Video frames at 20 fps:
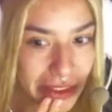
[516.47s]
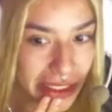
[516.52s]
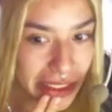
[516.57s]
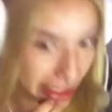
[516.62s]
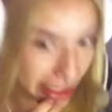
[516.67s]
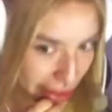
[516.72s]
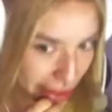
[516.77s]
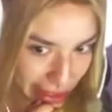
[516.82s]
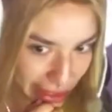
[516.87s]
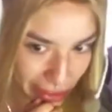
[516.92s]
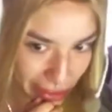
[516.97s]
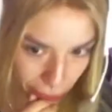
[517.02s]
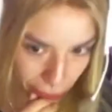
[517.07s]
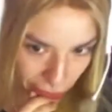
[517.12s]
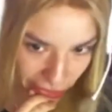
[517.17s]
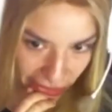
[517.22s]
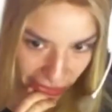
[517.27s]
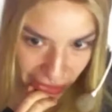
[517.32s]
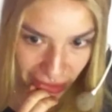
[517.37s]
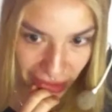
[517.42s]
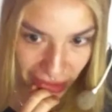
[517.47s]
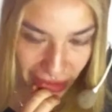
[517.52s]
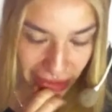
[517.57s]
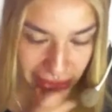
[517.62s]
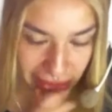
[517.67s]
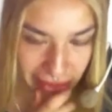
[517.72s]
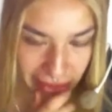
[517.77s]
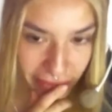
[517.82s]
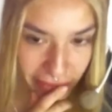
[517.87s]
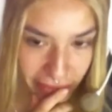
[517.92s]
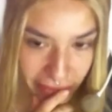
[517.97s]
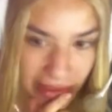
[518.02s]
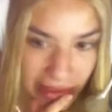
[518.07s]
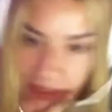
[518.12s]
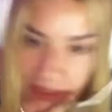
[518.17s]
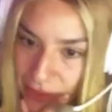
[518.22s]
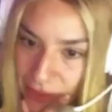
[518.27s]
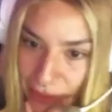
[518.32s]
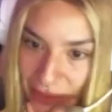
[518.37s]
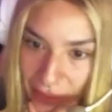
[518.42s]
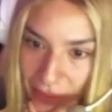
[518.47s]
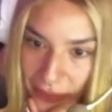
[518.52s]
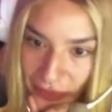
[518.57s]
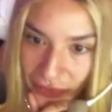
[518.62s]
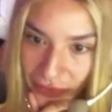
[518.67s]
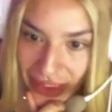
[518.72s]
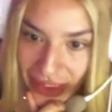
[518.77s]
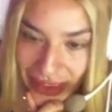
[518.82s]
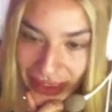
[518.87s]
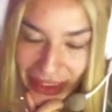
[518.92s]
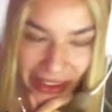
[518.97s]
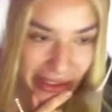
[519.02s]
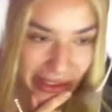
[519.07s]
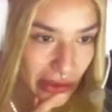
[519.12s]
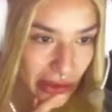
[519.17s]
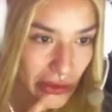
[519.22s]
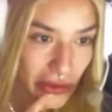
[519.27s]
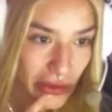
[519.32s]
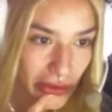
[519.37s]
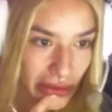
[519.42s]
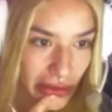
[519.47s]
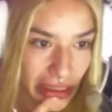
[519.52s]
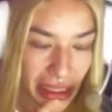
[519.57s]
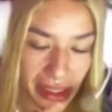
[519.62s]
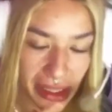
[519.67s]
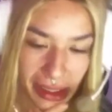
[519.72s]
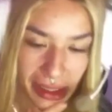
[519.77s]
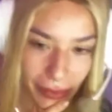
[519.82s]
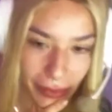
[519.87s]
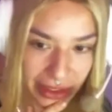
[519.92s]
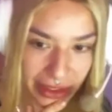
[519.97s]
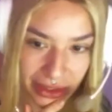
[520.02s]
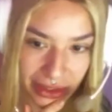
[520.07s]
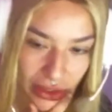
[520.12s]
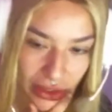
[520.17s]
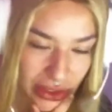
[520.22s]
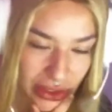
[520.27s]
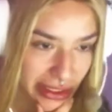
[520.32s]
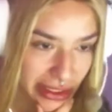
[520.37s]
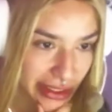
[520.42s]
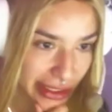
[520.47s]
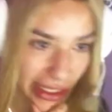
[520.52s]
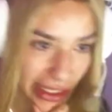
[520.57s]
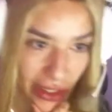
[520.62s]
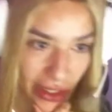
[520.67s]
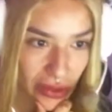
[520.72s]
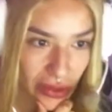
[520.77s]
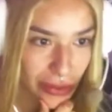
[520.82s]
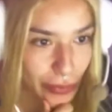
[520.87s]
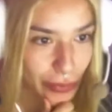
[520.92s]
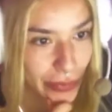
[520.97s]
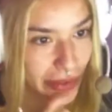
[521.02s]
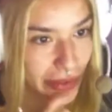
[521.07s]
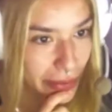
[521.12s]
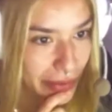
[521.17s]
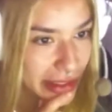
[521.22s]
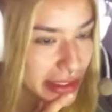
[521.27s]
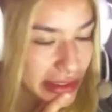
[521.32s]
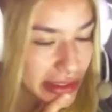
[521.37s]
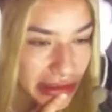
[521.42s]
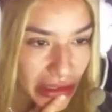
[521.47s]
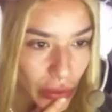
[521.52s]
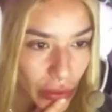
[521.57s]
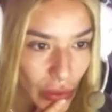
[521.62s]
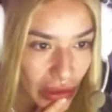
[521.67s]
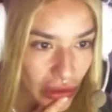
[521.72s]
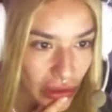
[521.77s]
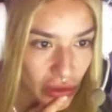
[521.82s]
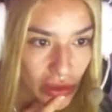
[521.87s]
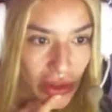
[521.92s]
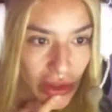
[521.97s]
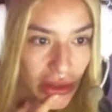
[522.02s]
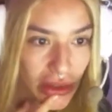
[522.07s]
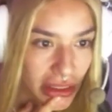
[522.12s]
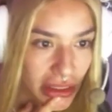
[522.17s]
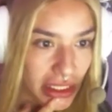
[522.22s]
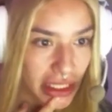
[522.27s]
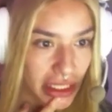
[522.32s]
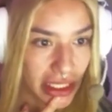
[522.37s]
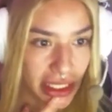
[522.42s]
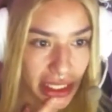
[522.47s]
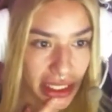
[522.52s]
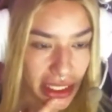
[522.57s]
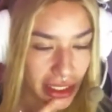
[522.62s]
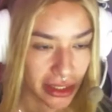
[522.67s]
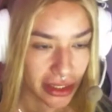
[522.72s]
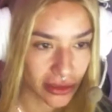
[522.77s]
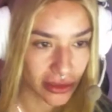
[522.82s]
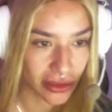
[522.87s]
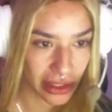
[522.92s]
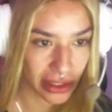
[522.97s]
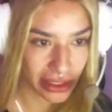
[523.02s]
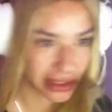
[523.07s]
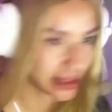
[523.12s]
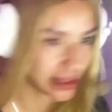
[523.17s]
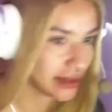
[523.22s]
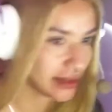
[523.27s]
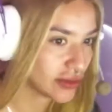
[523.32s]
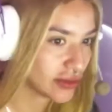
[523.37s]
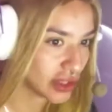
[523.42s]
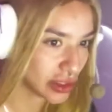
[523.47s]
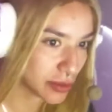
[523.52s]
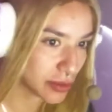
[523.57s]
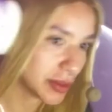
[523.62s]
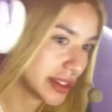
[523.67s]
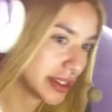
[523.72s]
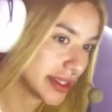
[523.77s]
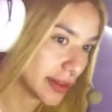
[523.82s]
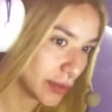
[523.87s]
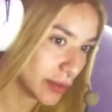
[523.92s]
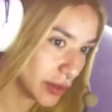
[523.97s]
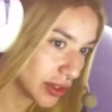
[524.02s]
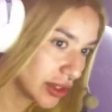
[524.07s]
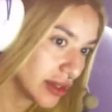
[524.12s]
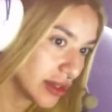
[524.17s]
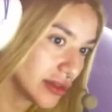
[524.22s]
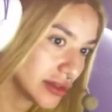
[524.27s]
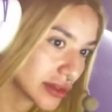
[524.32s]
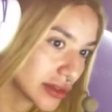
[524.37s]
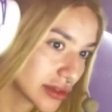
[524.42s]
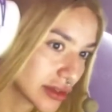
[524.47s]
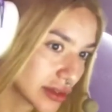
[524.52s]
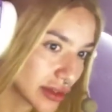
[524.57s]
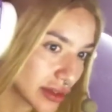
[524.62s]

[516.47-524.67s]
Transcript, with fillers: tranquila porque este fin de semana me fui a Tasco y me exorcicé con demasiado alcohol y creo que ya se fueron mis demonios.